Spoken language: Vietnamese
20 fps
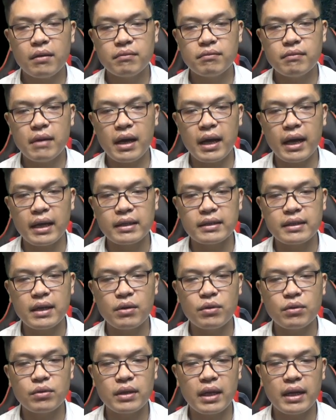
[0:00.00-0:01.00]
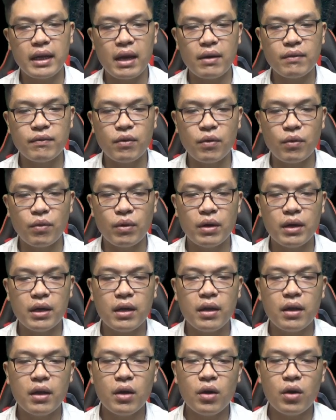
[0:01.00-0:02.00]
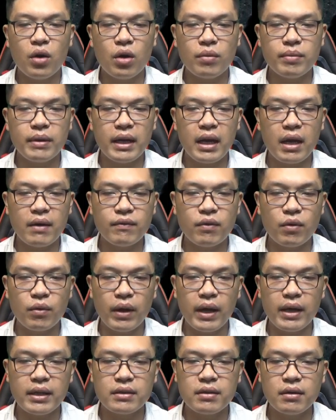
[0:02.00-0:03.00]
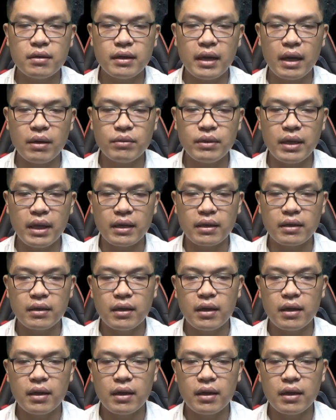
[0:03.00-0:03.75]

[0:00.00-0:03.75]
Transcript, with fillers: Ba ngày sau tại Lao Phủ. Hôm nay Lao Phủ hết sức náo nhiệt.